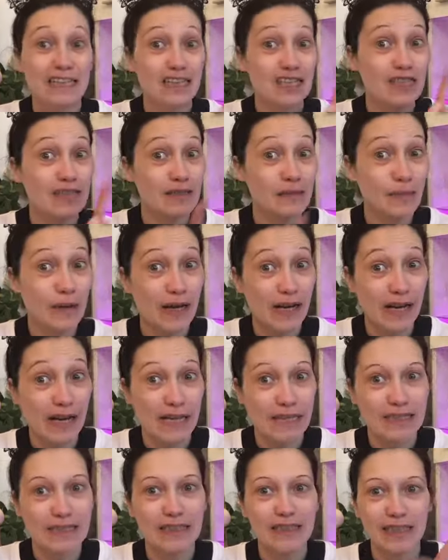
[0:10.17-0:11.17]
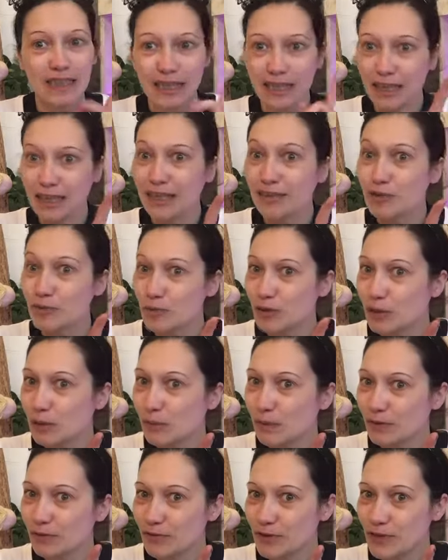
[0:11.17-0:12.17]
N'hésitez pas à la liker et
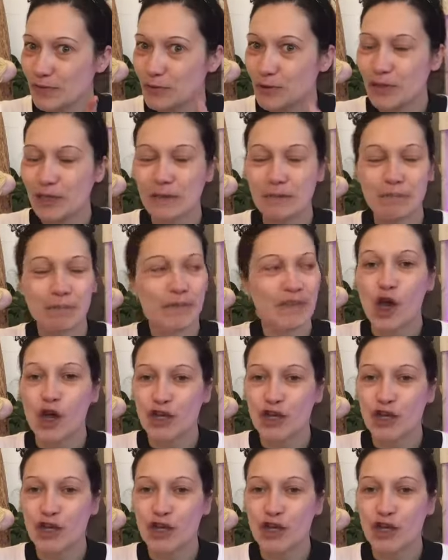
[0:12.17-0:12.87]
n'oubliez pas de vous abonner.